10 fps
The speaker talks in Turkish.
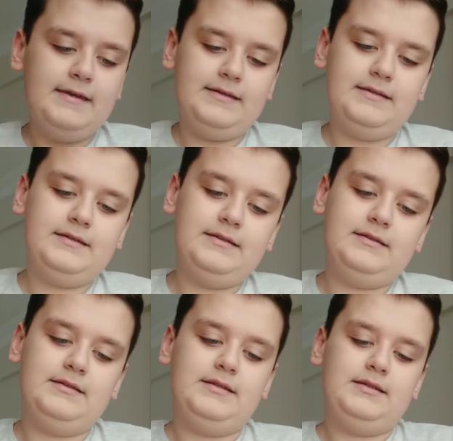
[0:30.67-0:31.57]

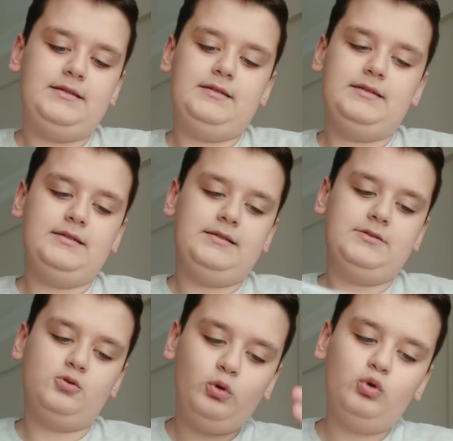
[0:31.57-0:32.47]
Ee,
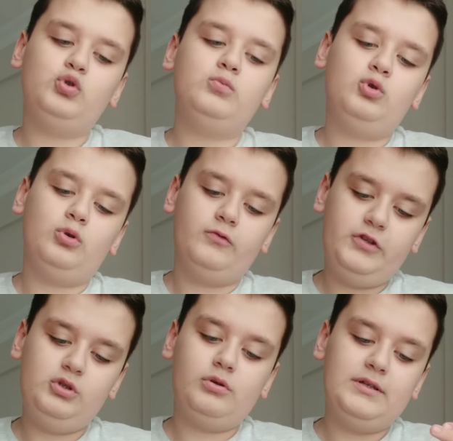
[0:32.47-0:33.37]
sonucumu
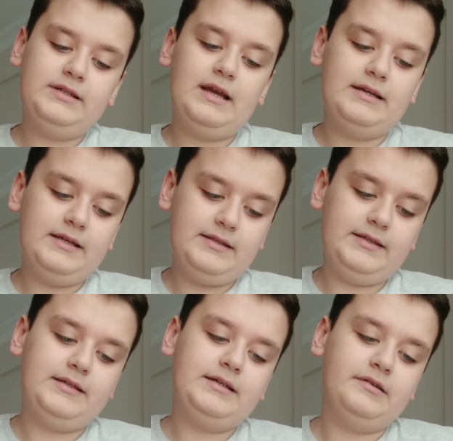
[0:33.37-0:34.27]
videonun ilerleyen
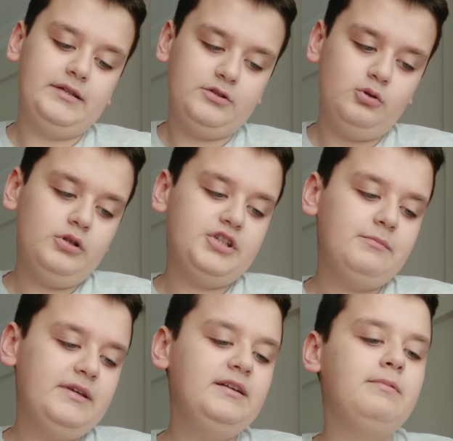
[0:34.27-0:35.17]
dakikalarında
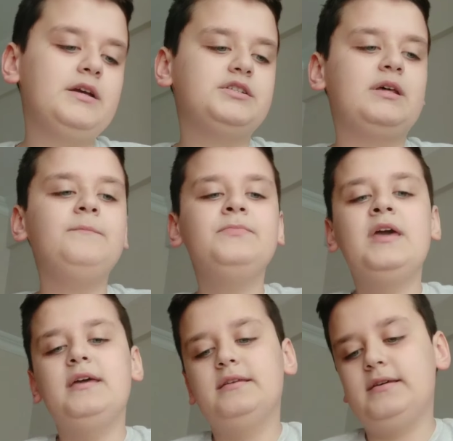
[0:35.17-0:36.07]
söyleyeceğim. İlk başta
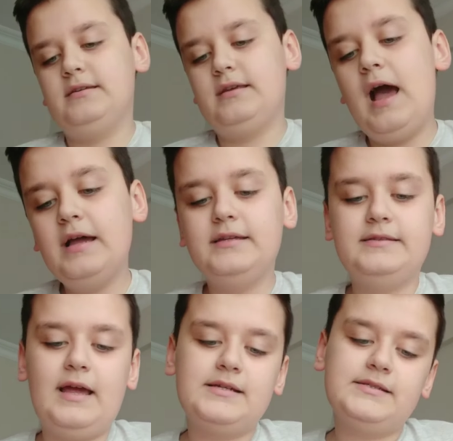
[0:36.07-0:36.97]

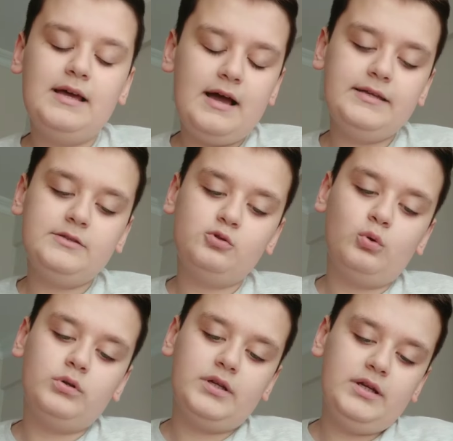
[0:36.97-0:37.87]
hangi derste hangi
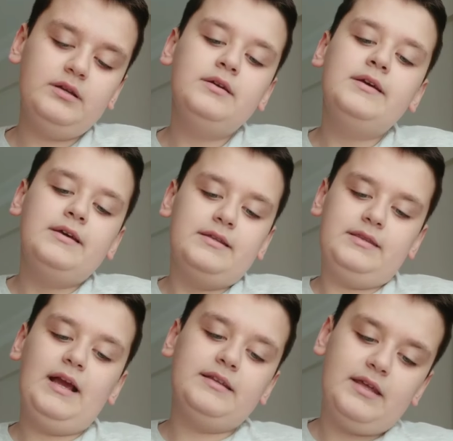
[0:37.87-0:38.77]
soruları
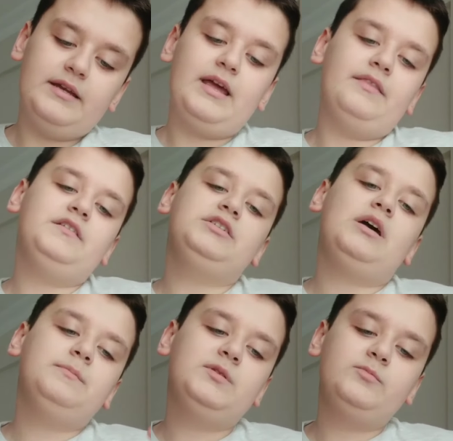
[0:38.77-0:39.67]
ne kadar yanlış
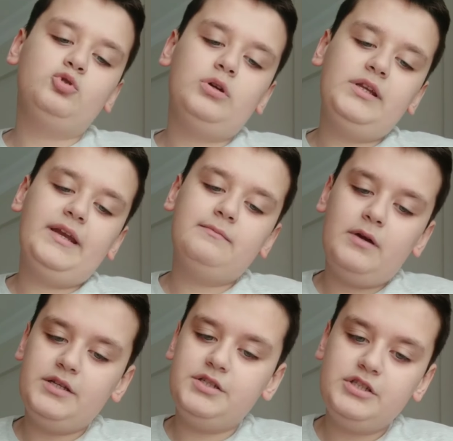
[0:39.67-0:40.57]
yaptığımı söyleyerek
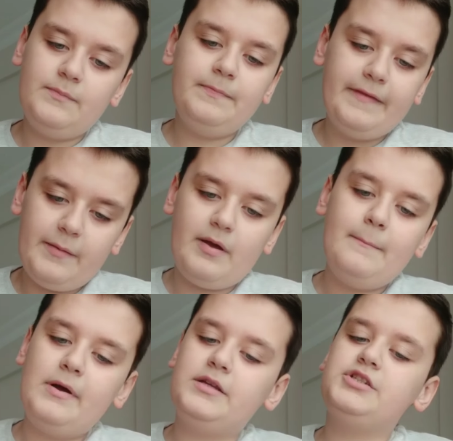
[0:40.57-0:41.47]
başlayacağım.
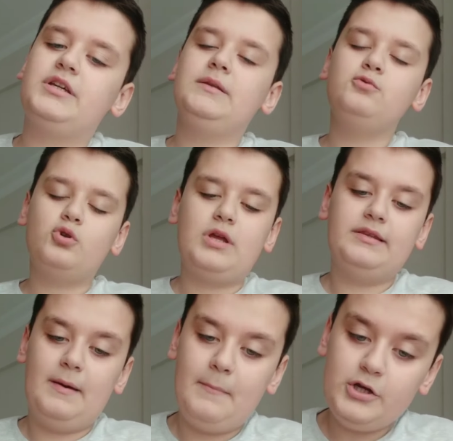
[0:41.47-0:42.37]
Hemen başlayalım.
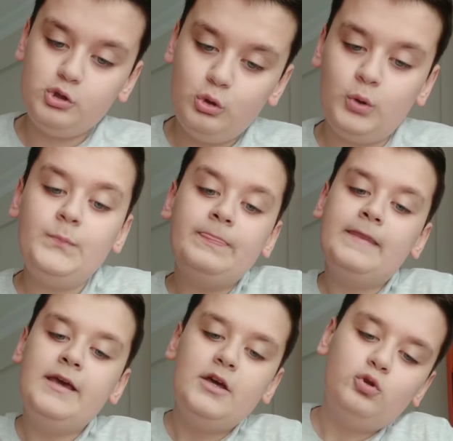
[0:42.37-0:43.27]
Sözelden başlıyorum.
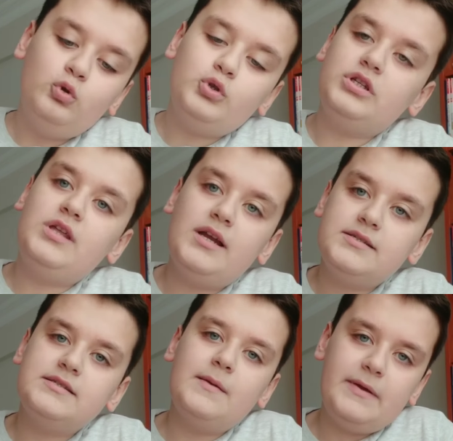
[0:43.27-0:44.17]
Türkçe
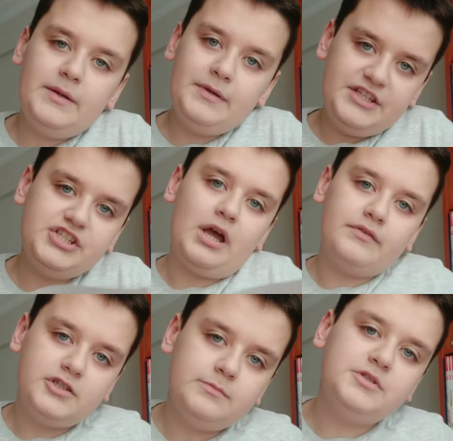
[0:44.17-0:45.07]
dersinde benim hiç
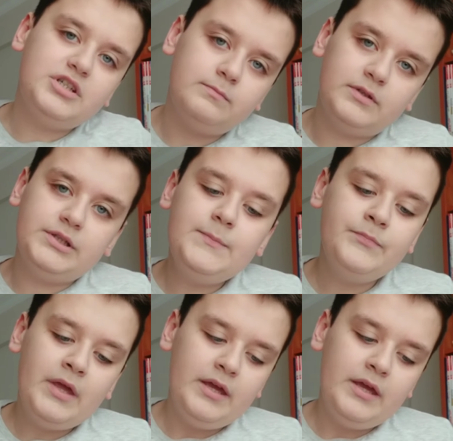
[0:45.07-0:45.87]
yanlışım çıkmadı.